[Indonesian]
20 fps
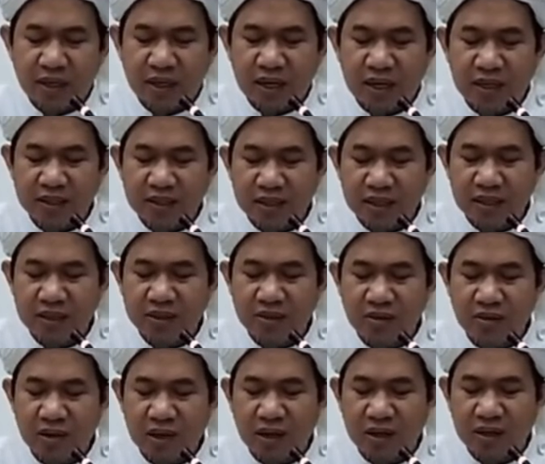Atas
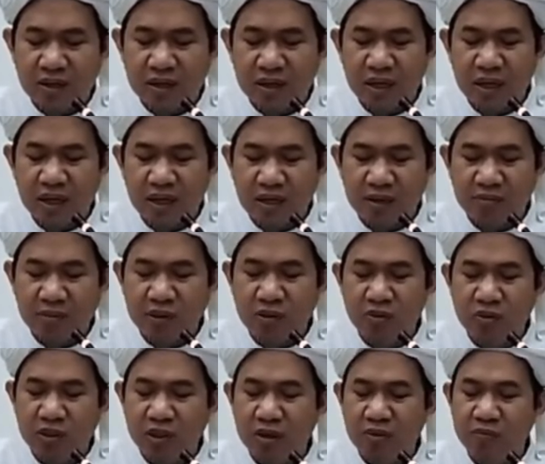orang lain,
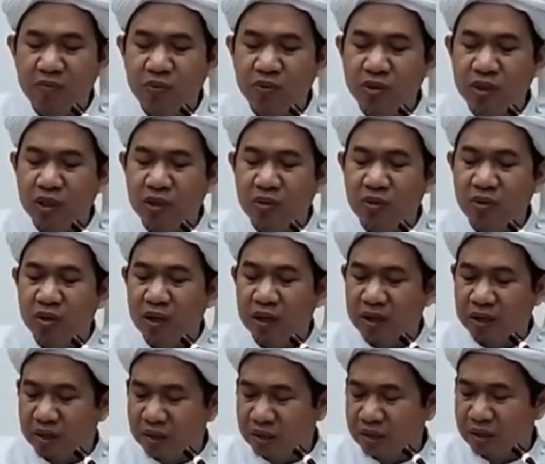maksudnya punya
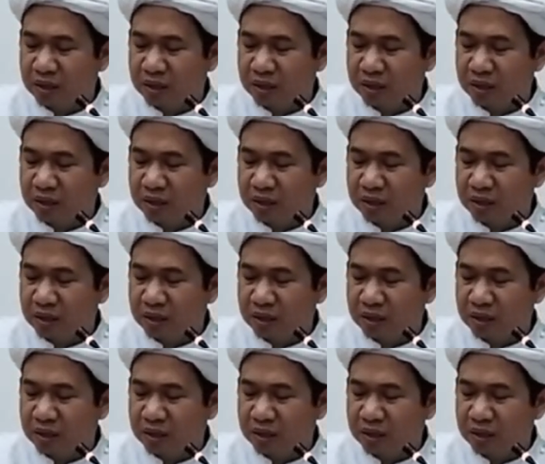orang.